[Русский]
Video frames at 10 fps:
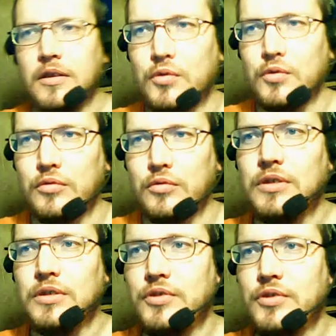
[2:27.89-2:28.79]
И вот
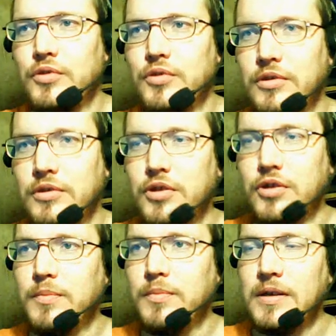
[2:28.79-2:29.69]
толстенькой
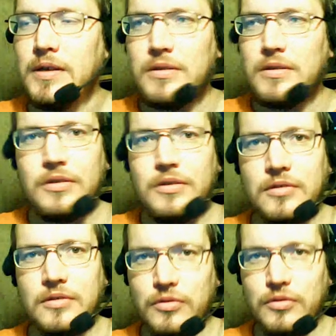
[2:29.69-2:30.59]
черточкой
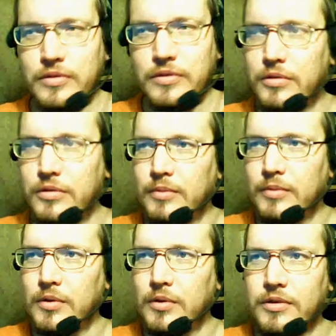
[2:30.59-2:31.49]
показано, что ссылка с
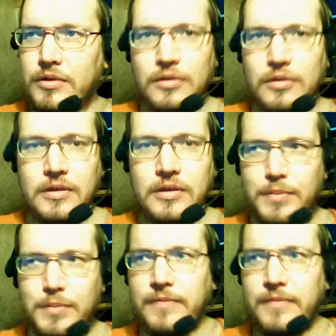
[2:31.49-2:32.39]
блока идет
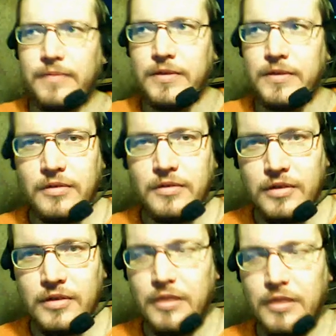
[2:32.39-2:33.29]
на первый
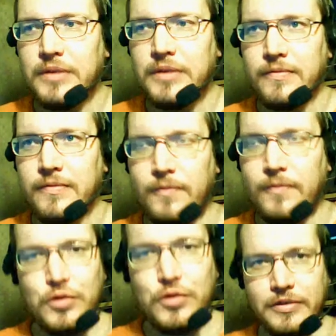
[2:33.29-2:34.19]
элемент
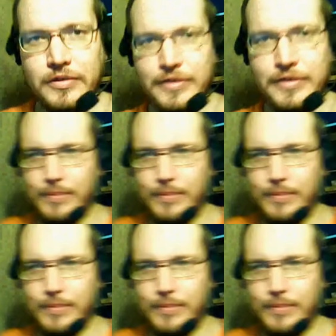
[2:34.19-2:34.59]
вложенных